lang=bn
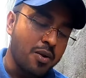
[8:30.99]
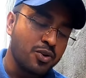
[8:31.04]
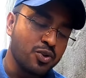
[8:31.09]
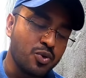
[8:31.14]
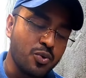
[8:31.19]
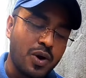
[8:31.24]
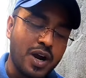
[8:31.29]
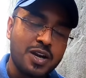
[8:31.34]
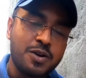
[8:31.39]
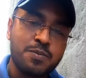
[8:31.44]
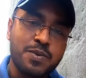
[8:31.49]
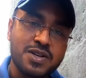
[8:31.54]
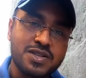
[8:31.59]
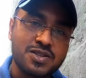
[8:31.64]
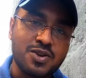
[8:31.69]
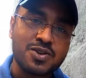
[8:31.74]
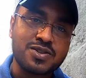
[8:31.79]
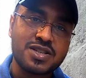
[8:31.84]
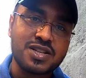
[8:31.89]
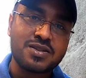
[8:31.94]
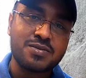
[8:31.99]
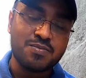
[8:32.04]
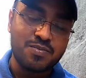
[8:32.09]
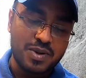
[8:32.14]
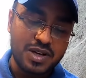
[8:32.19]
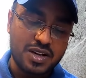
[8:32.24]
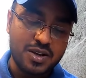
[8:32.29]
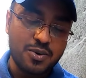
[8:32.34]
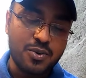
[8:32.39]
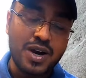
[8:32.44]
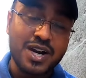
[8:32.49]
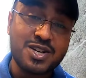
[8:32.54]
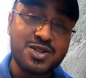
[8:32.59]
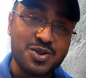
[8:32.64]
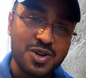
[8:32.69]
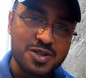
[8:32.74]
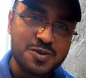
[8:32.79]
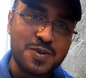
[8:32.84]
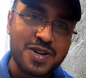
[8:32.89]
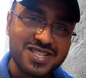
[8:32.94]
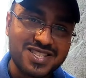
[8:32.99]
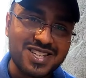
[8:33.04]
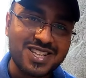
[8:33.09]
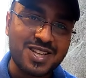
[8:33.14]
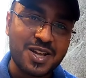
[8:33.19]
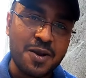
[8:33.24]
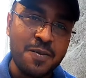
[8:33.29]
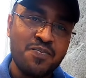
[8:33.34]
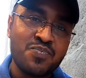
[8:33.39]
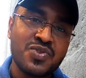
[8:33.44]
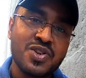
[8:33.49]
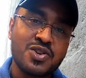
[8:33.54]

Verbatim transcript: কিন্তু হোয়াইট পাস সস্তা মানে হোয়াইট সস পাস্তাতে